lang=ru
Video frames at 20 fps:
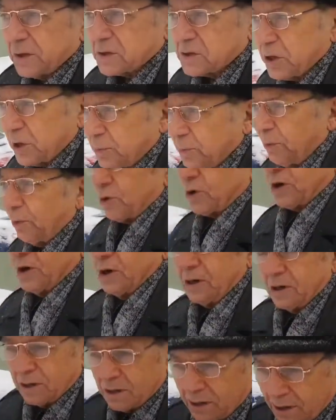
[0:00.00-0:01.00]
до сих пор.
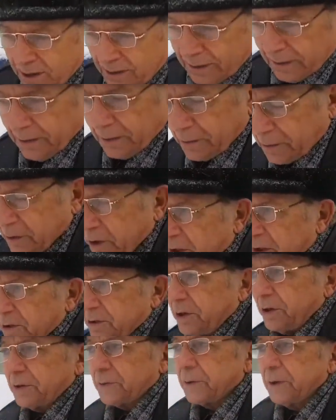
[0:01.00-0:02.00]
Да, да, я
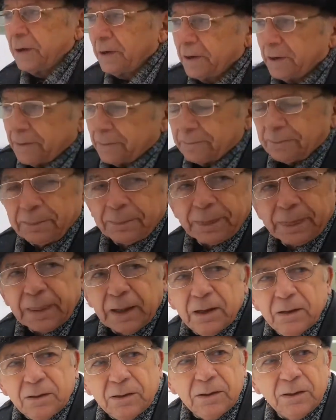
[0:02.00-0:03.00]
еще, подожди, вы сказали,
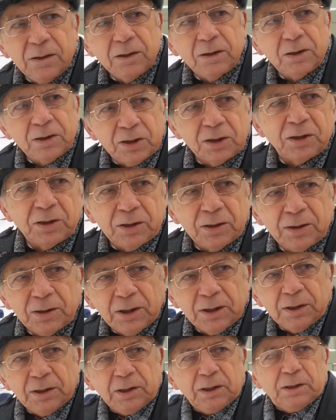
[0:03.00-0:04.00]
э, в 26 году
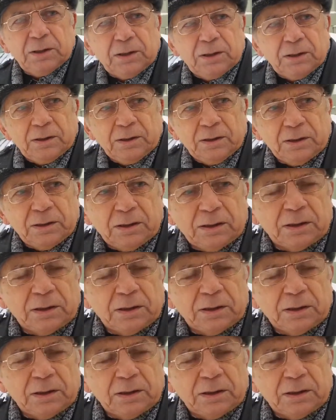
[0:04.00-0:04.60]
переименовали город,